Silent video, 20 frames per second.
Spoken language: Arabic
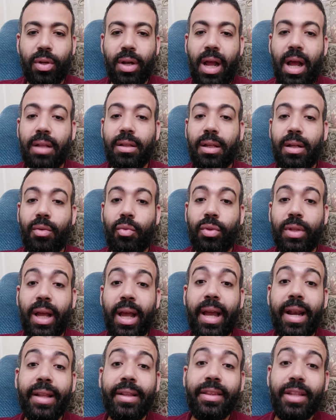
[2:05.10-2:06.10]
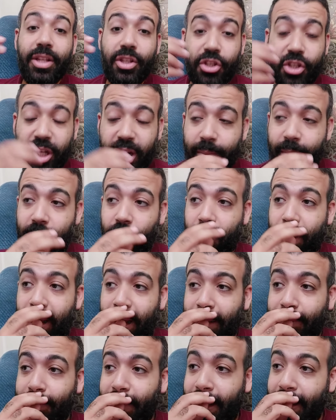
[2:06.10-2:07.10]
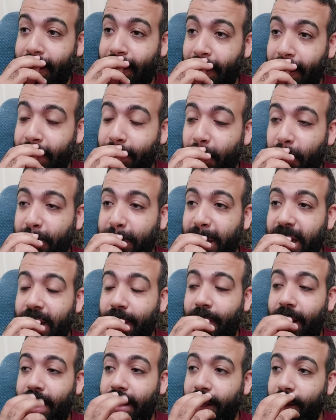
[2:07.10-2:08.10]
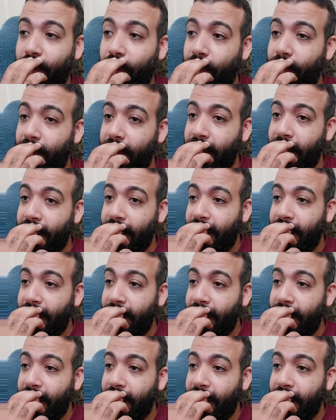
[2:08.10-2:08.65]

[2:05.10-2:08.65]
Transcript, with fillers: وحضر ودخل التتش كمان وقعد مع اللعيبه وسلم عليهم